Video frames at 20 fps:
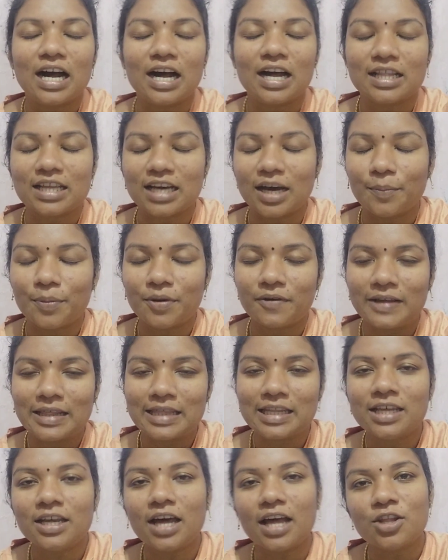அதுக்கப்புறம்
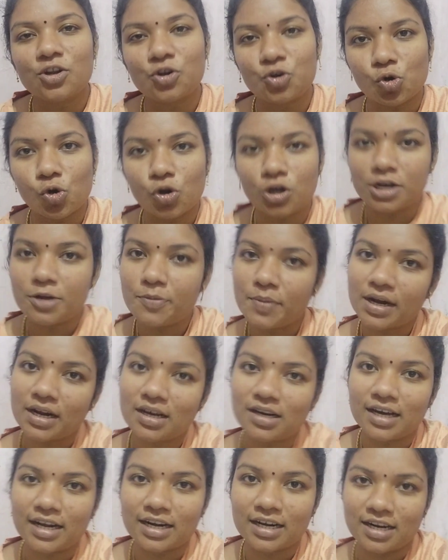வந்து அது டோன்டு
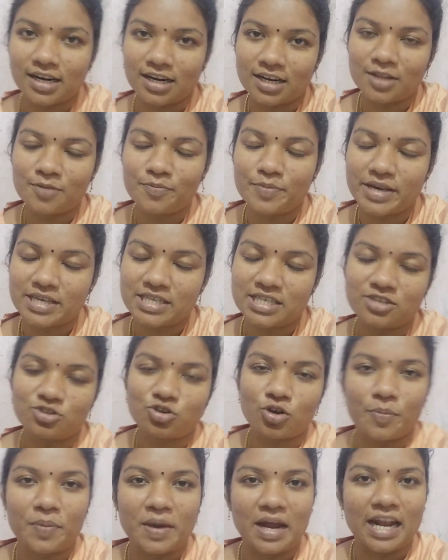மில்காக இருக்கிறது பெஸ்ட்டு ஸோ
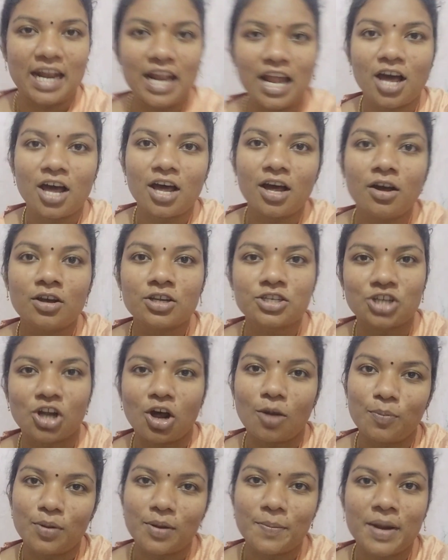இப்போ எல்லா
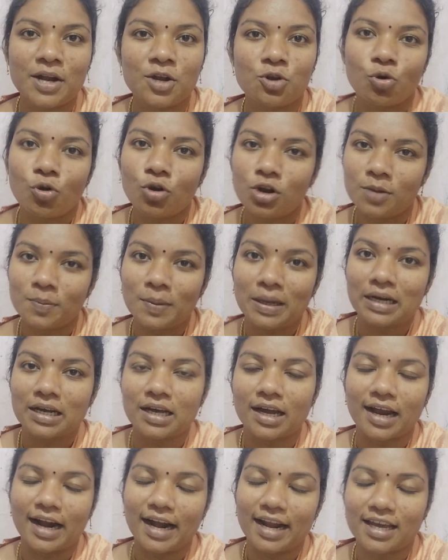ஷாப்லேயுமே டோன்டு மில்க்கு
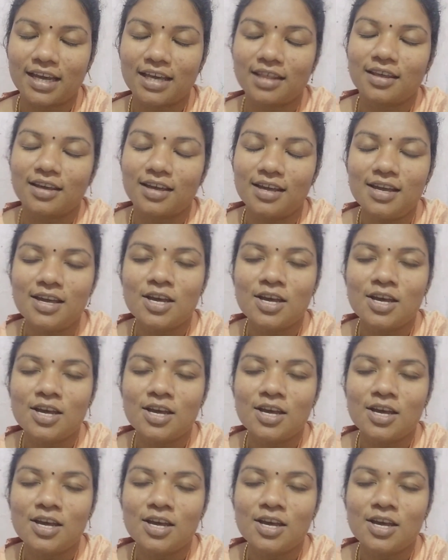கிடைக்கிது